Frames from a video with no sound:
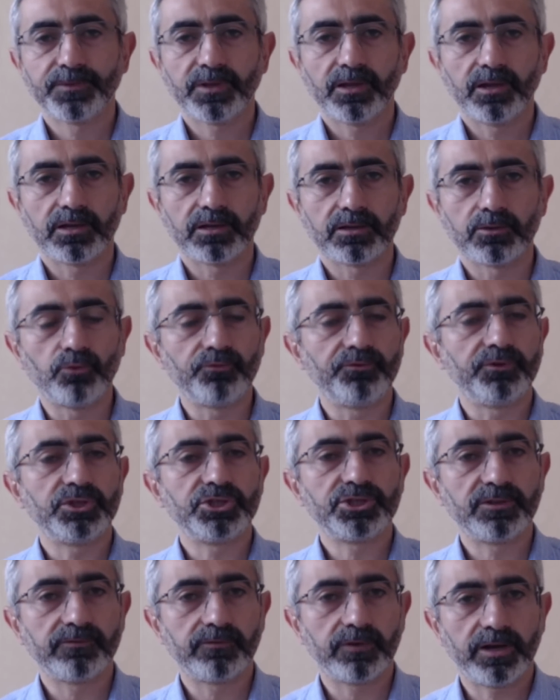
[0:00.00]
а,
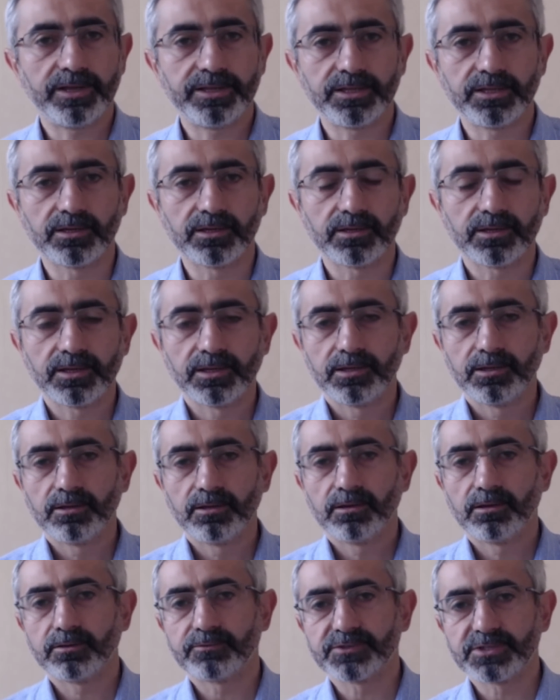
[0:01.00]
увещевания –
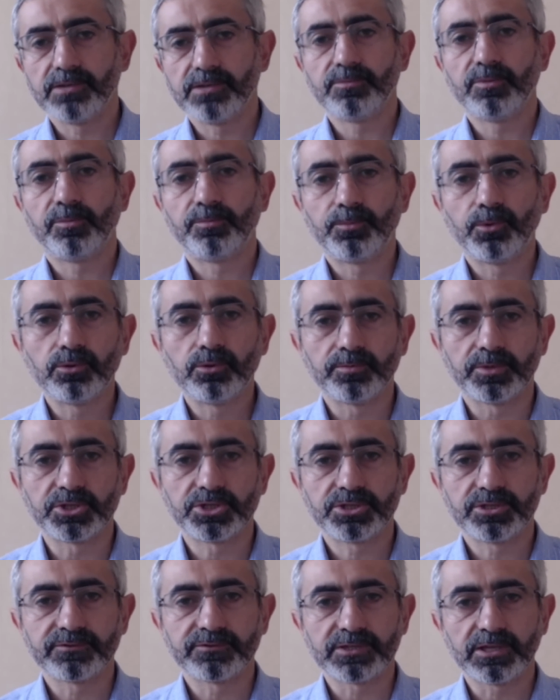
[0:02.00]

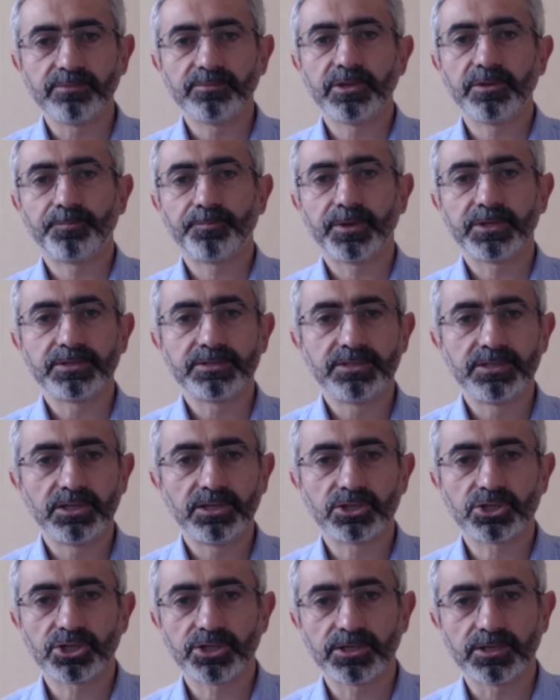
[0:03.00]
взаимопомощи, взаимной
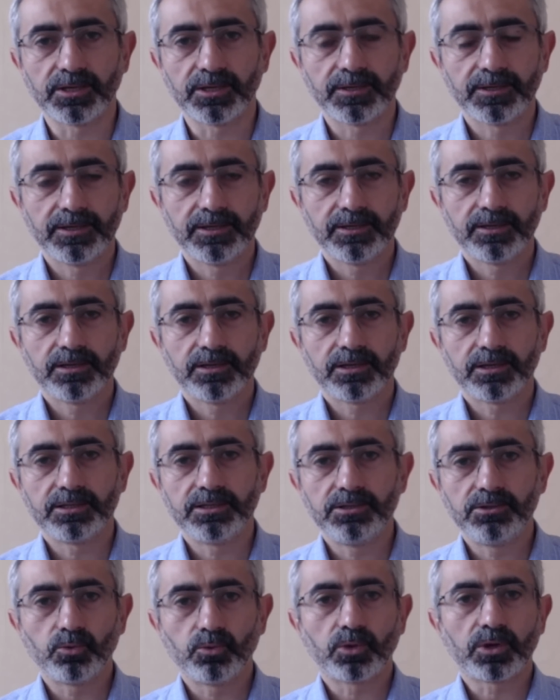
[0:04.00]
поддержки
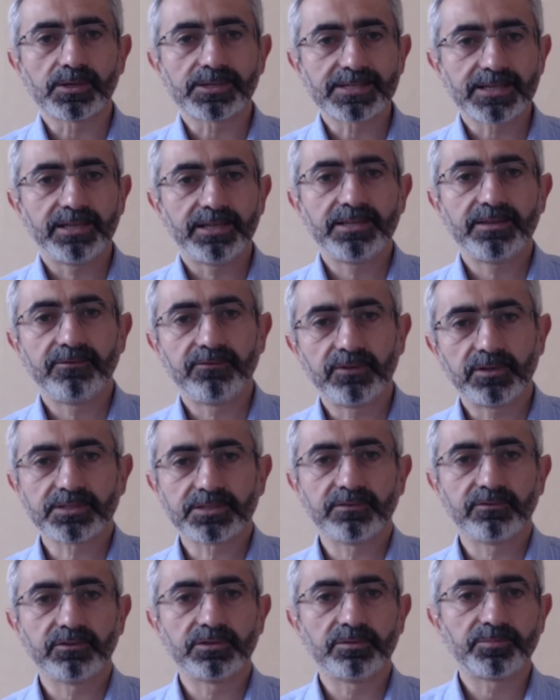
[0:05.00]
и указания
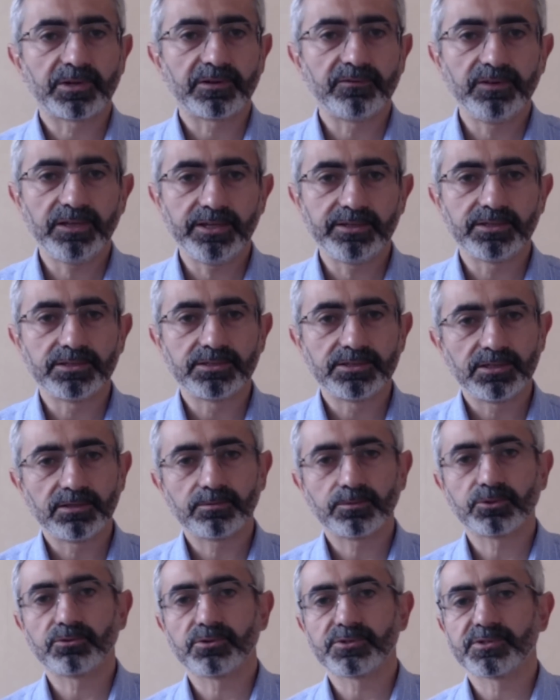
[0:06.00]
верного направления
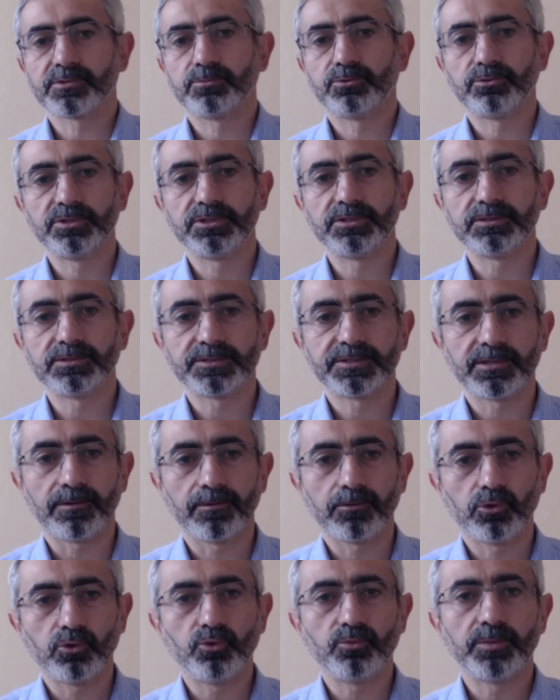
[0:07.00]
тем, кто заблудился.
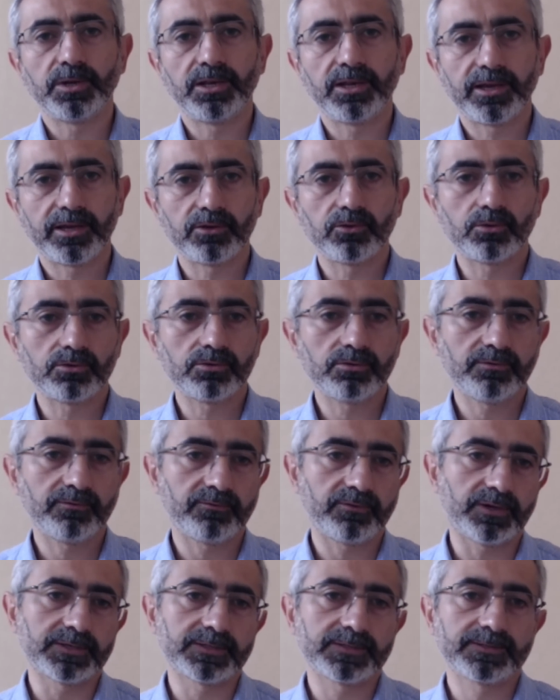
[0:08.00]
Умоляю
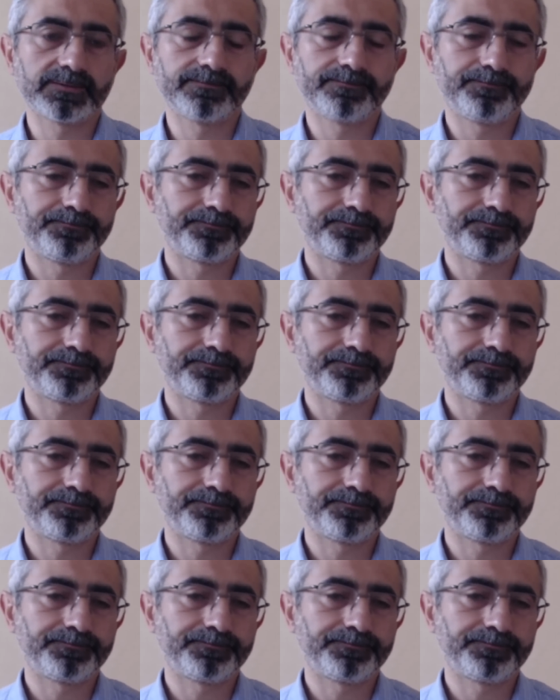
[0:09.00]
вас.